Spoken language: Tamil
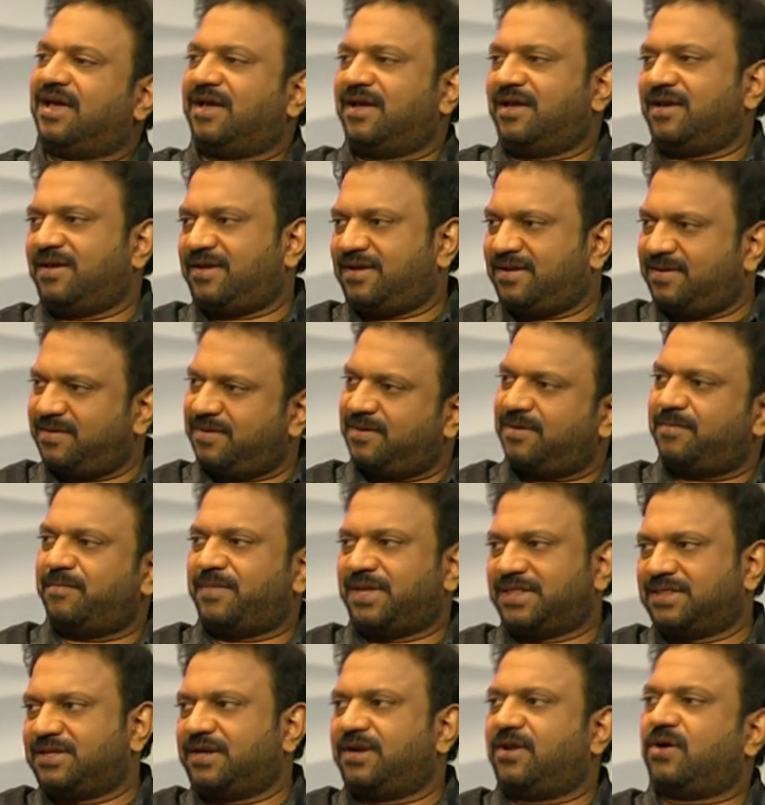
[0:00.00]
நான்
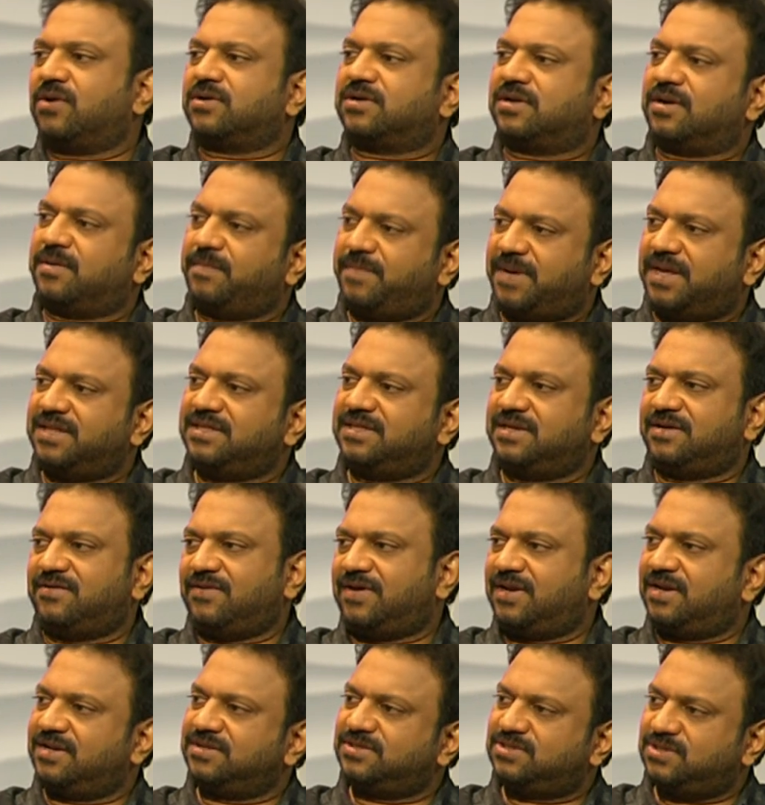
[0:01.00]
மற்ற டாக்டரை பார்த்துட்டு
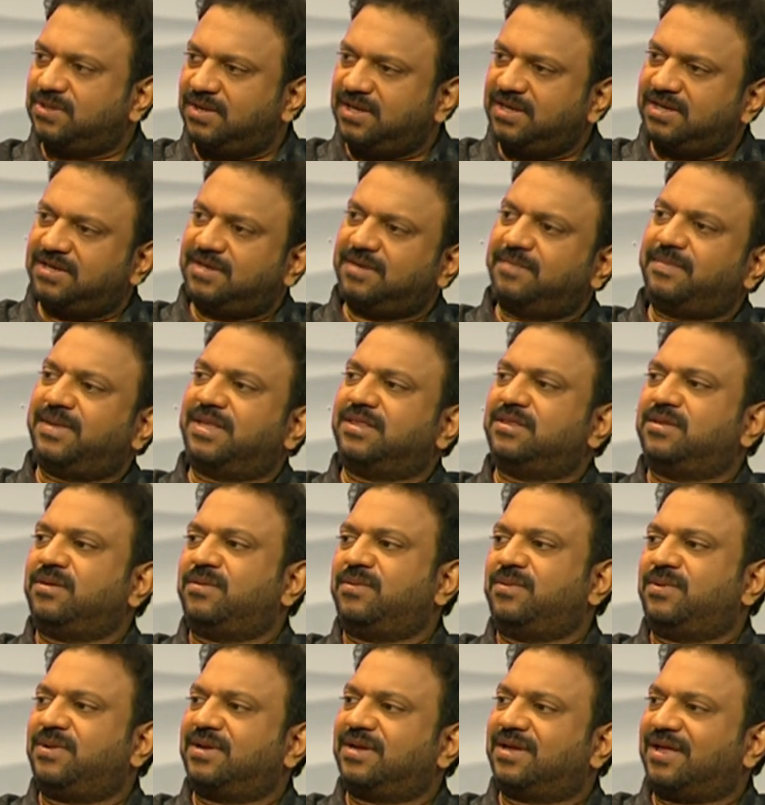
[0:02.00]
வரேன்னு சொல்லிவிட்டு மற்ற
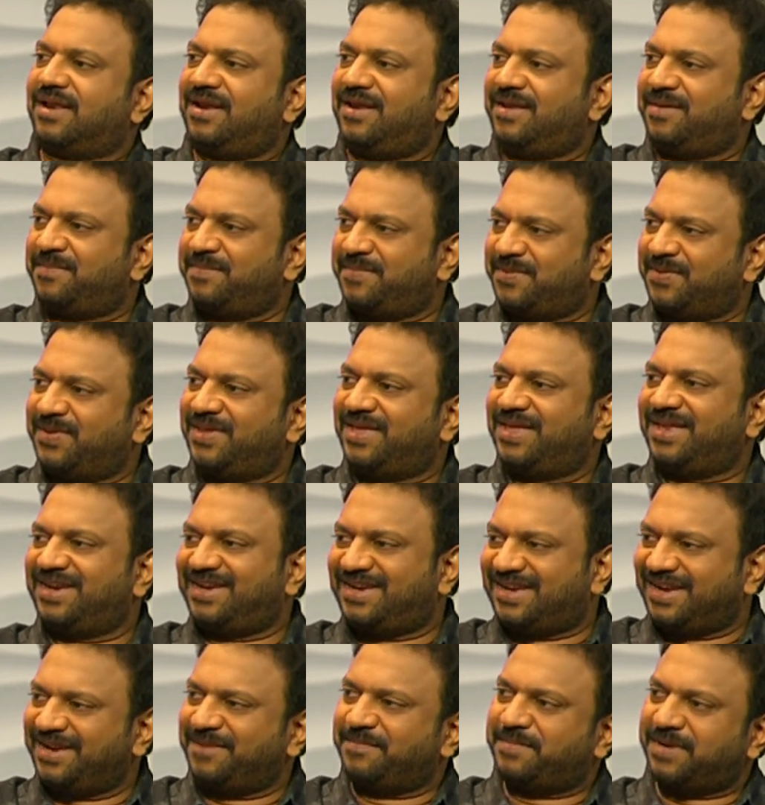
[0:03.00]
ஊருக்கெல்லாம் போய்
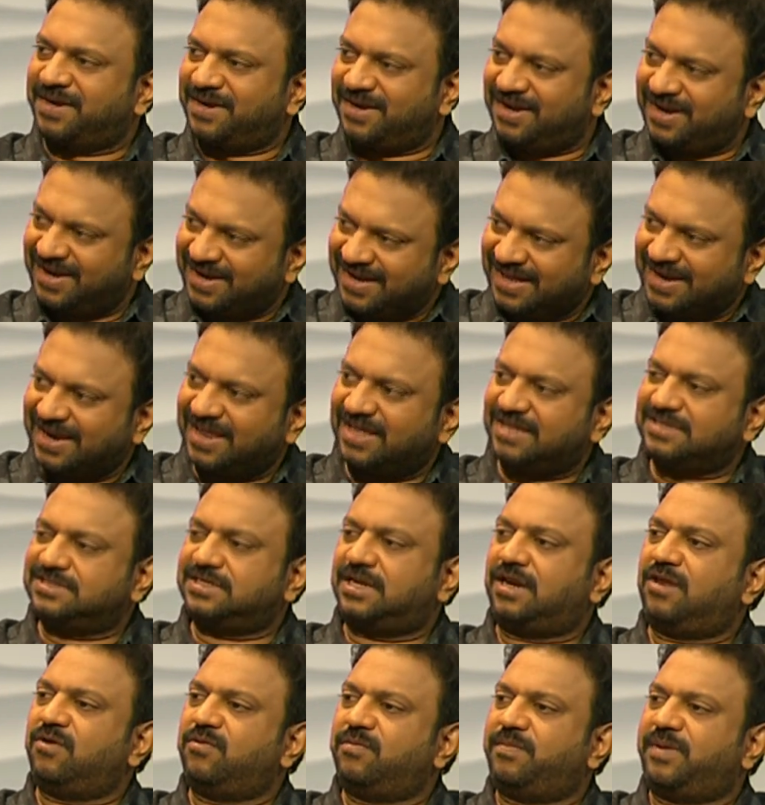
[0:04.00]
ட்ரீட்மெண்ட்லாம் நிறையா
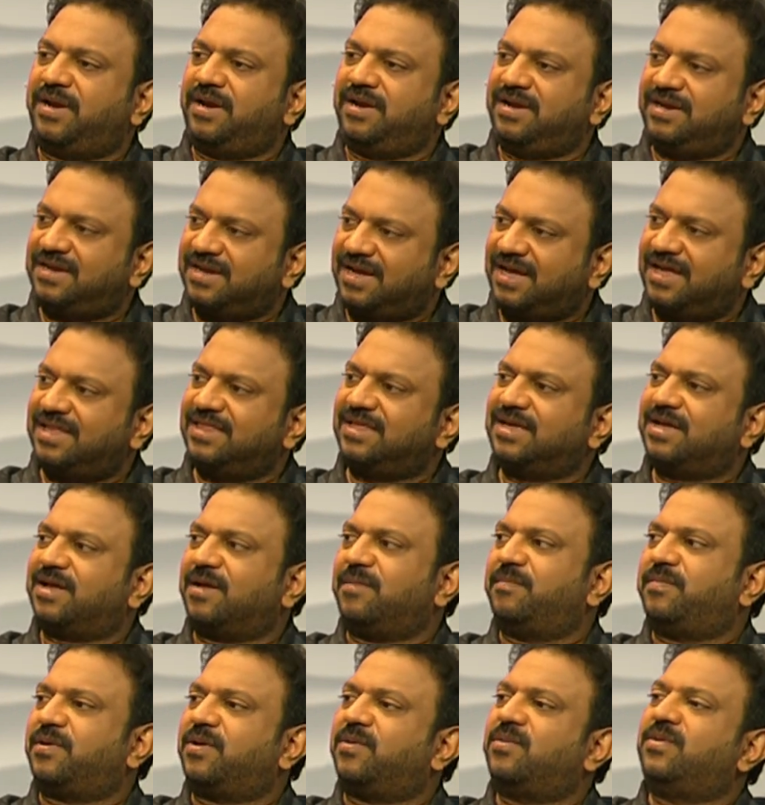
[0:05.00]
செலவு பண்ணிவிட்டு
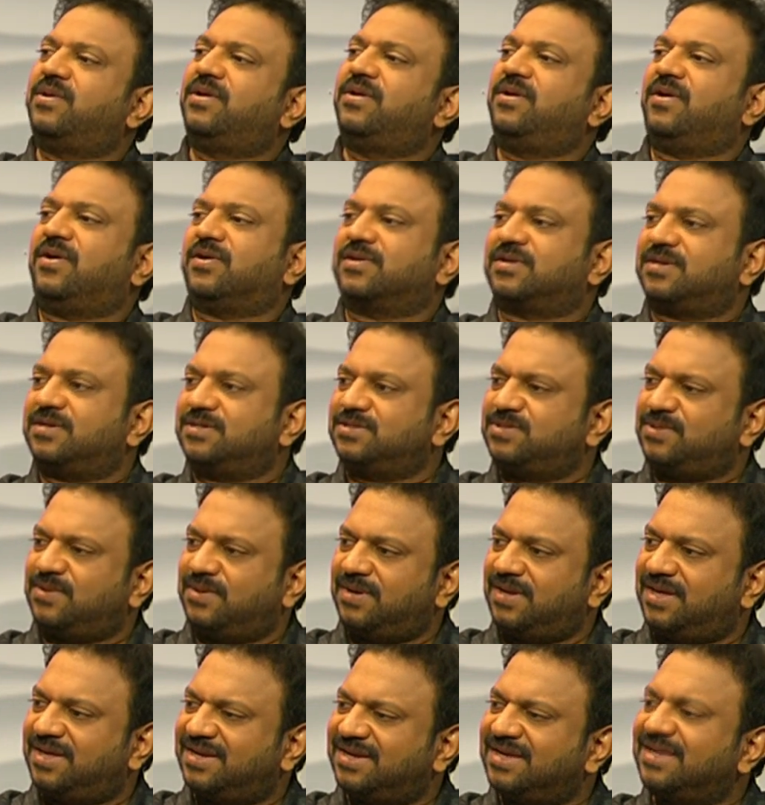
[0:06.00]
அதுக்கப்புறம் ஒரு டாக்டர்
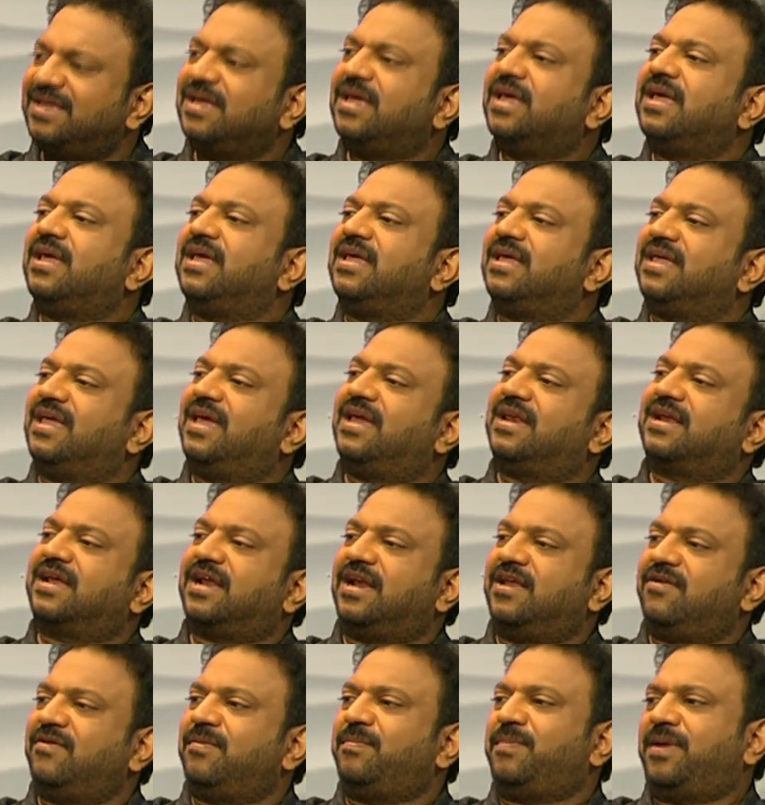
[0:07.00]
சொன்னார்
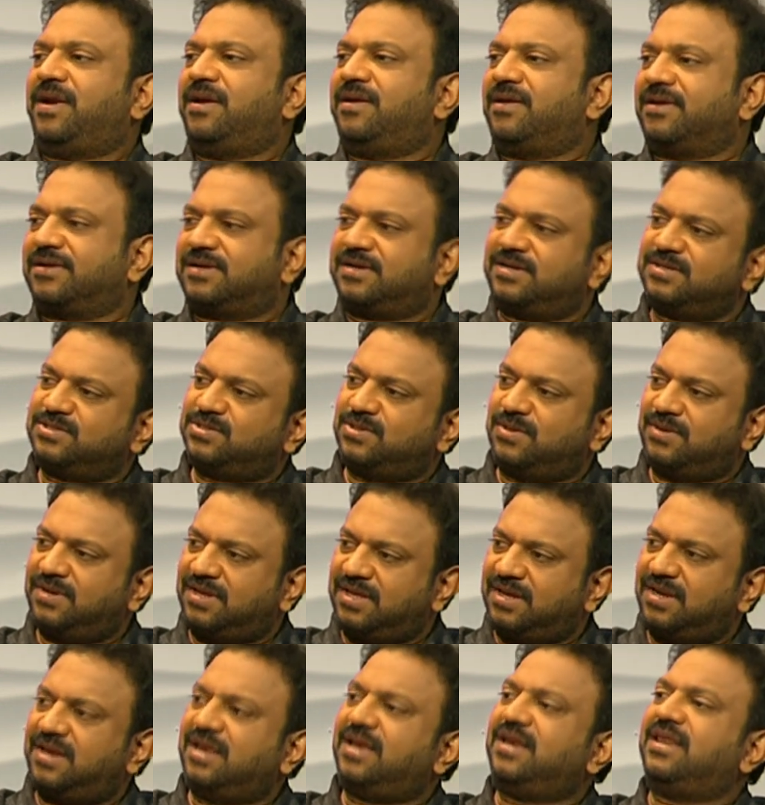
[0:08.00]
ஏற்கனவே பல் டாக்டர்
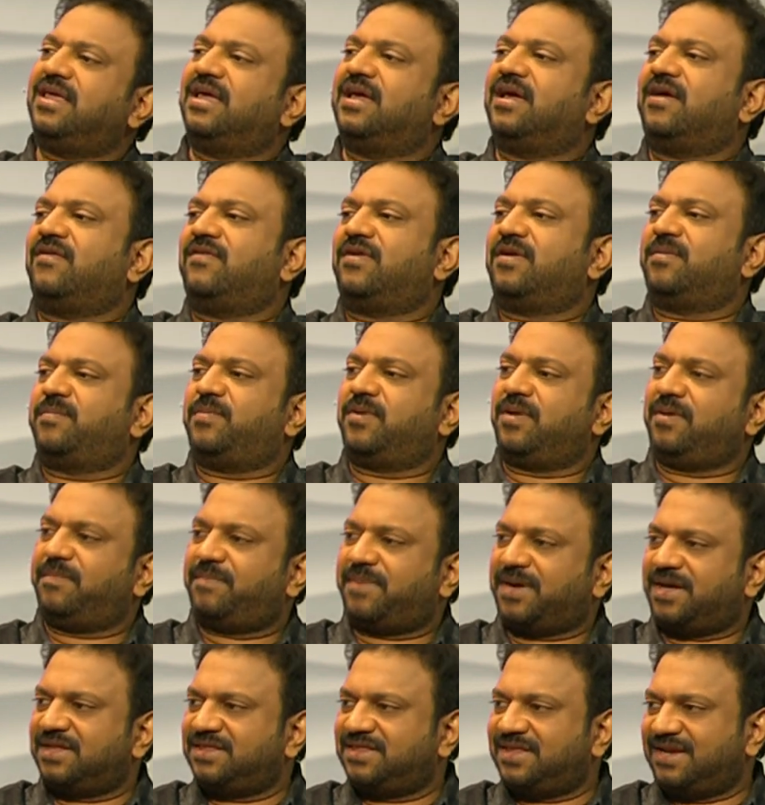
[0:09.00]
சொன்னார்ல நீங்கள் அவரை போய்
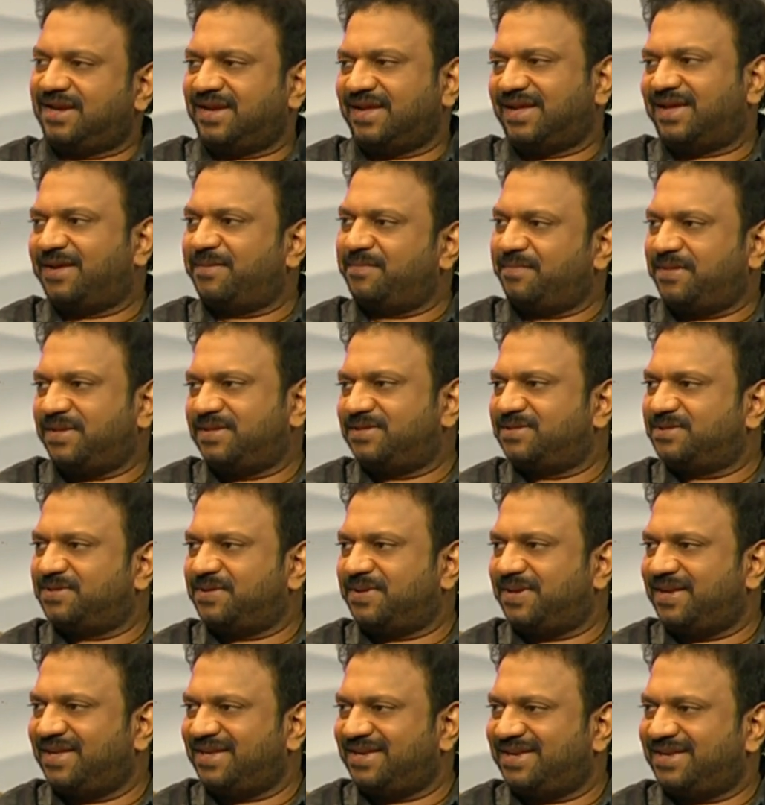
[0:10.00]
பார்த்துருங்க அப்படின்னு
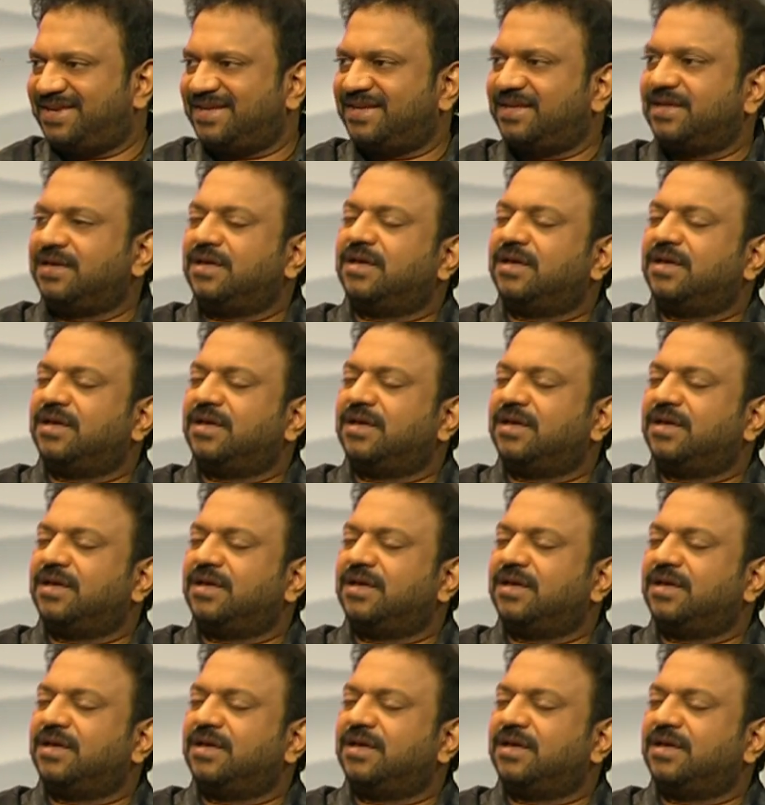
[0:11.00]
சொல்லிட்டு